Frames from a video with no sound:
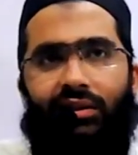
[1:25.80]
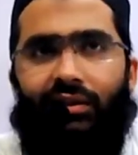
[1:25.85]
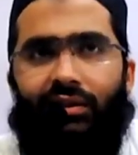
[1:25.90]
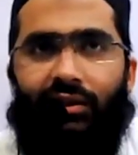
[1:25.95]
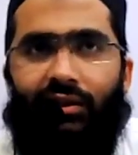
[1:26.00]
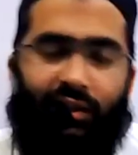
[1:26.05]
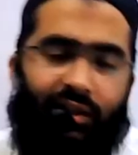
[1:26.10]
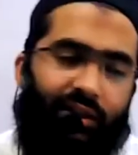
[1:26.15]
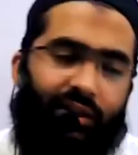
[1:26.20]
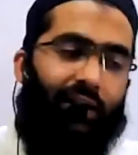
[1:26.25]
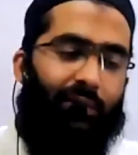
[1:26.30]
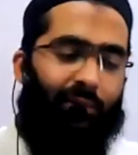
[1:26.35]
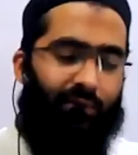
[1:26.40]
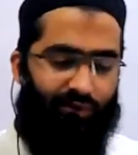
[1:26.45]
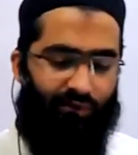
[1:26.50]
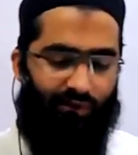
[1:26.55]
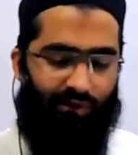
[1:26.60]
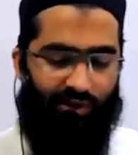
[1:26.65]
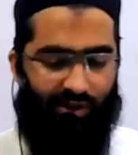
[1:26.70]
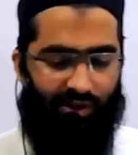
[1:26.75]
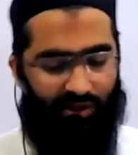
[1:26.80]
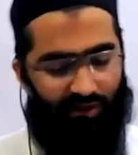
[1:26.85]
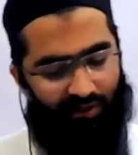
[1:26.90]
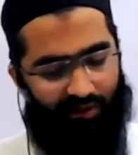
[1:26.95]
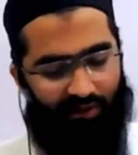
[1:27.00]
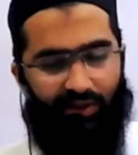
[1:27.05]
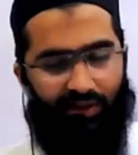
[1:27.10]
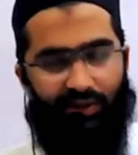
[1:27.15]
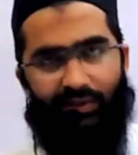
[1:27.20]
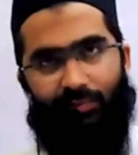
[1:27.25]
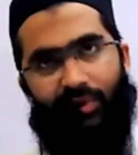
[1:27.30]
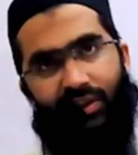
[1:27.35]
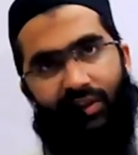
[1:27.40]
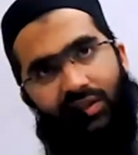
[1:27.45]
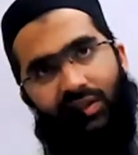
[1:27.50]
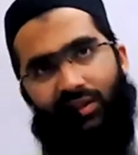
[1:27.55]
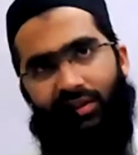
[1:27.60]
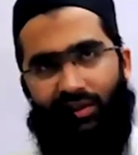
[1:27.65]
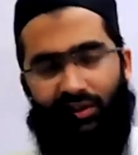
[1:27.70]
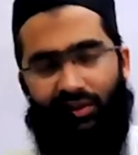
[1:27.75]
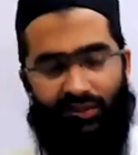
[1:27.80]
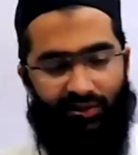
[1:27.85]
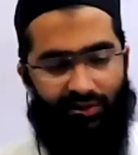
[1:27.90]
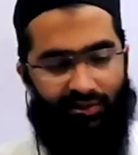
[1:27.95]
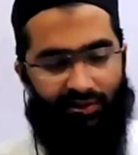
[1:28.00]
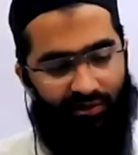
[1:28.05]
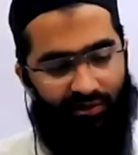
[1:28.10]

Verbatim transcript: नहीं नहीं आप इक्वलेंसी दे दें फिर चल जाएगी